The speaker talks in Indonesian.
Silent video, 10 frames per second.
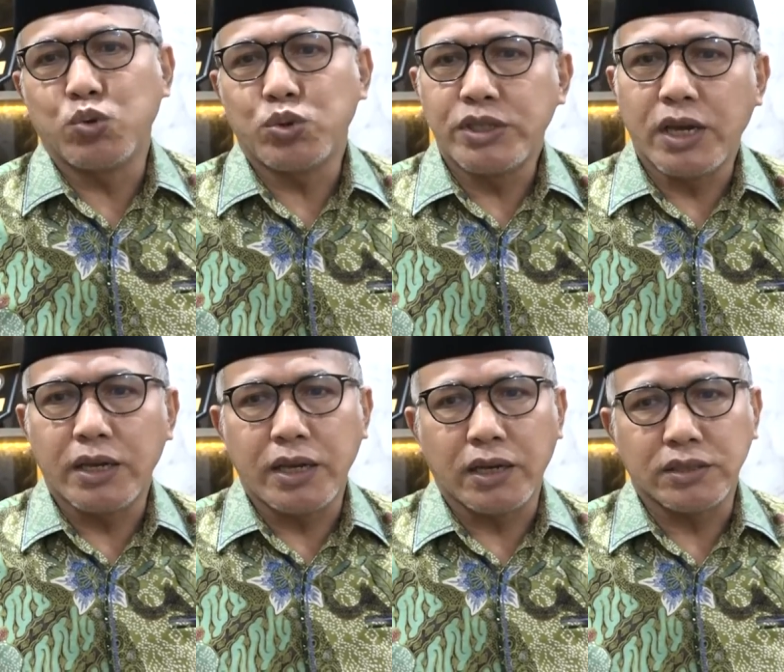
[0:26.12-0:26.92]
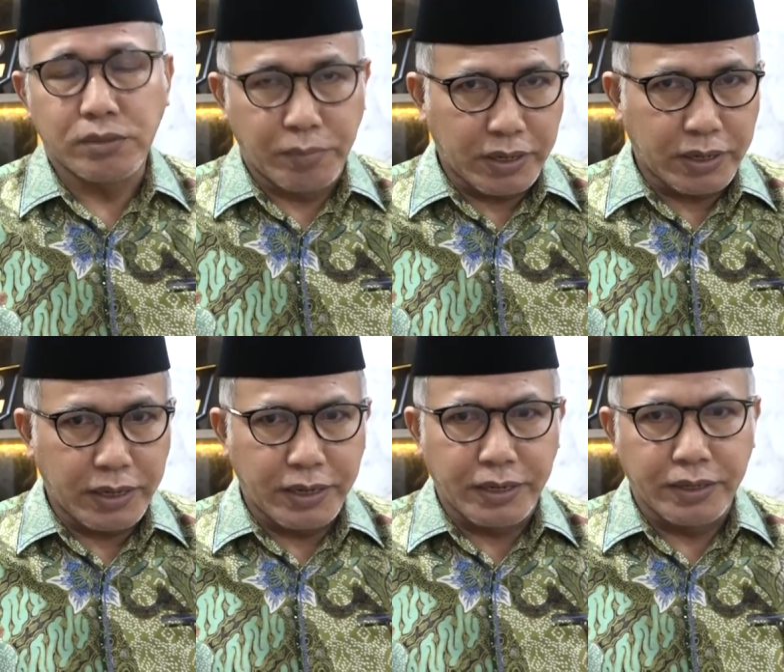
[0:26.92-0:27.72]
di usia yang
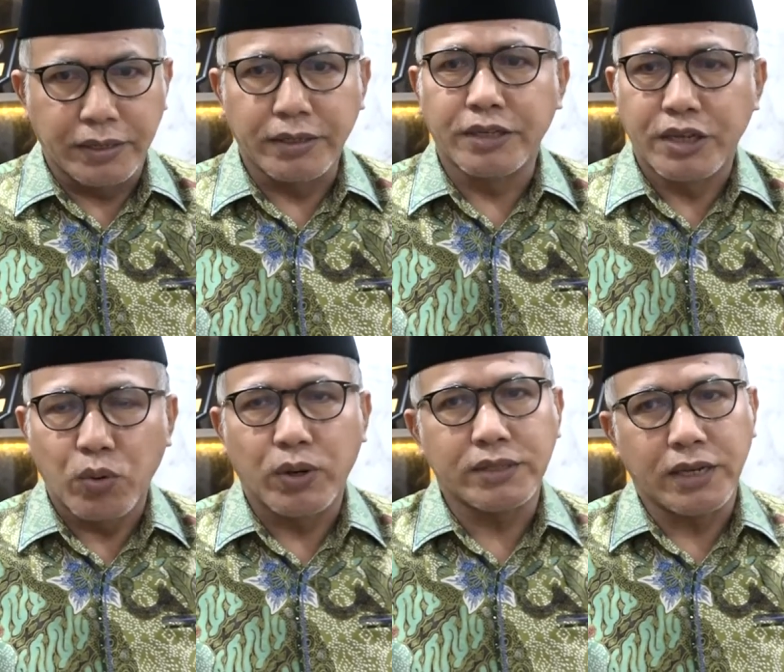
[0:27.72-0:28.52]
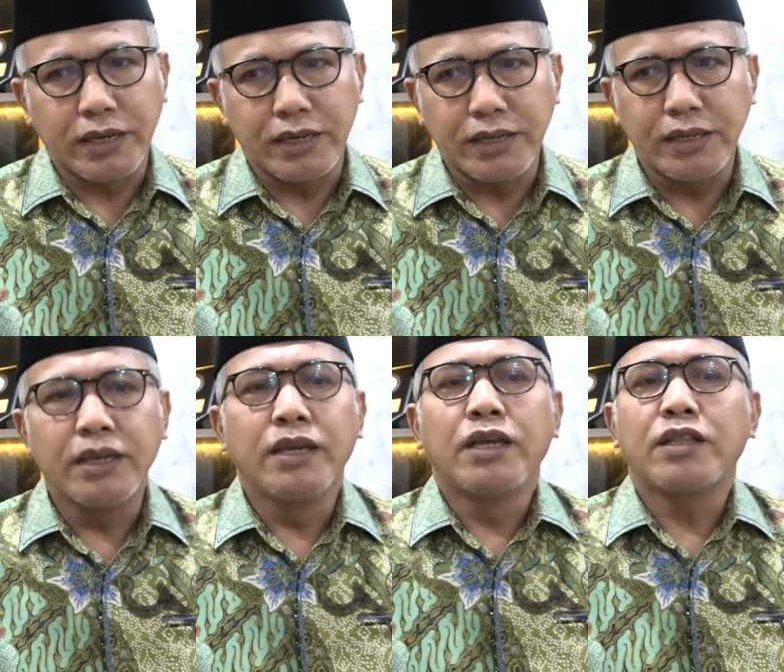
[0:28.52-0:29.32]
semakin dewasa ini
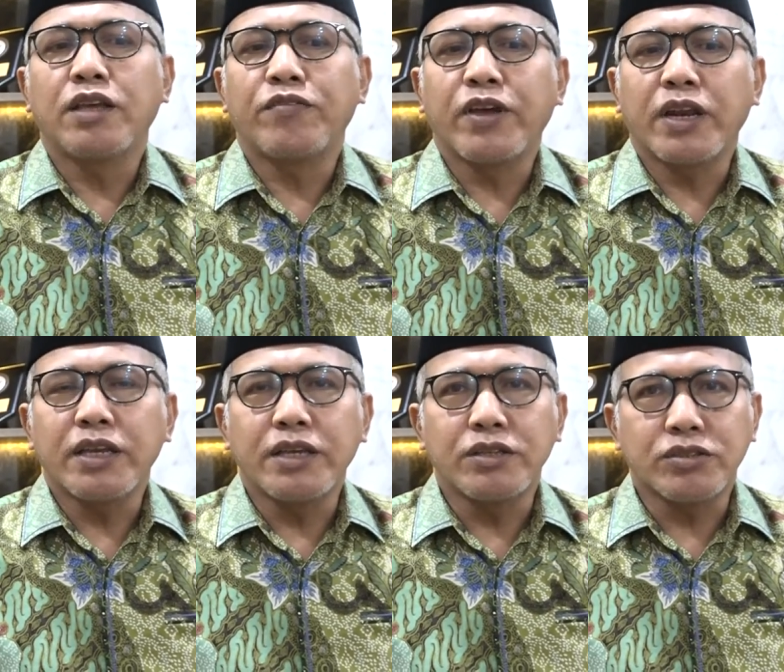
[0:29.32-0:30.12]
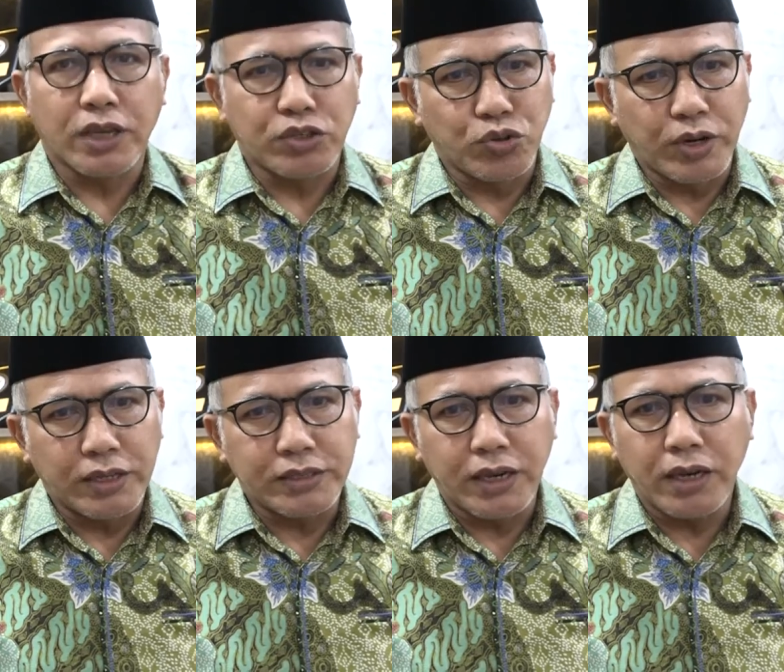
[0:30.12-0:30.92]
TVRI Stasiun
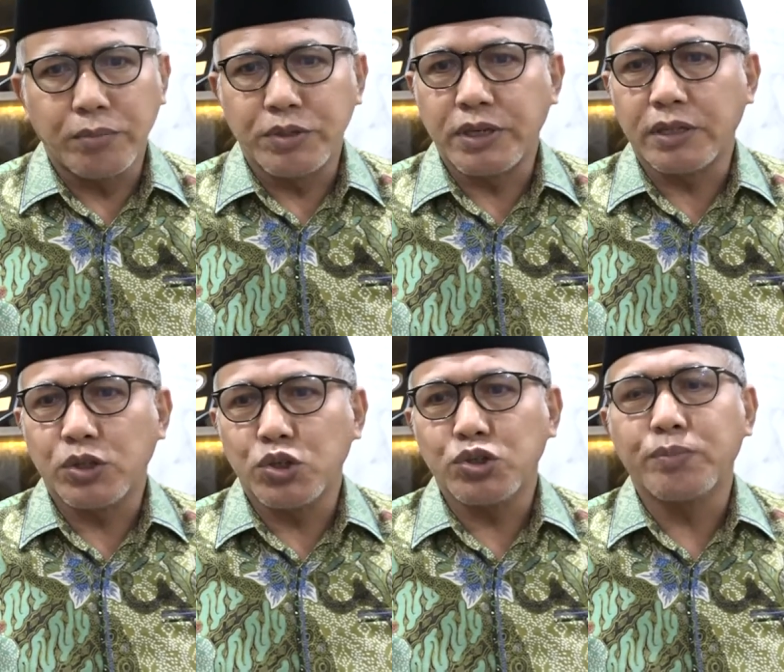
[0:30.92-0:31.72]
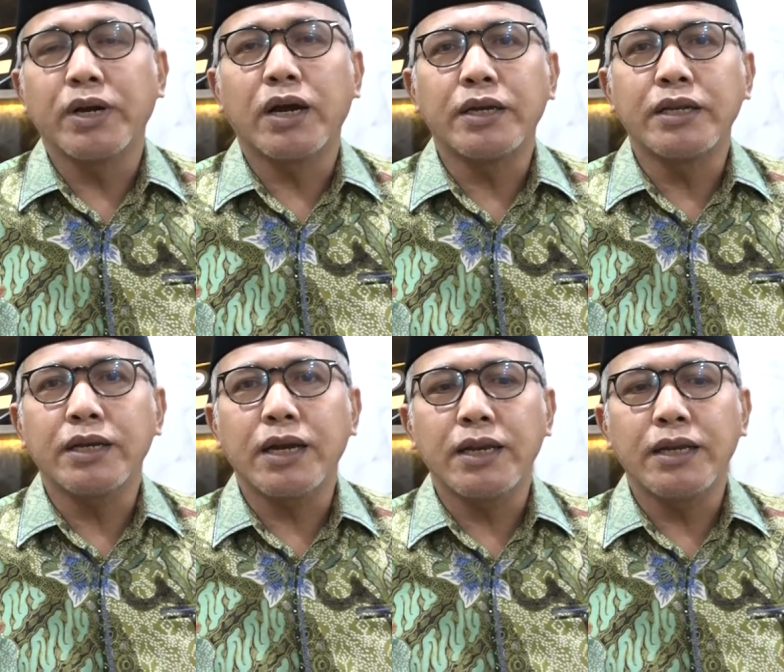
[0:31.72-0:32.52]
Aceh bisa terus
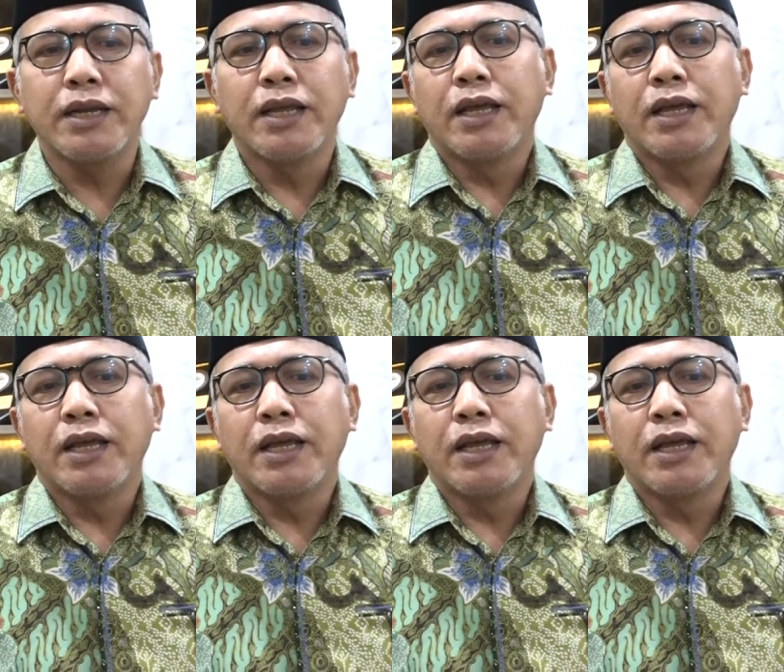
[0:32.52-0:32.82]
menghadirkan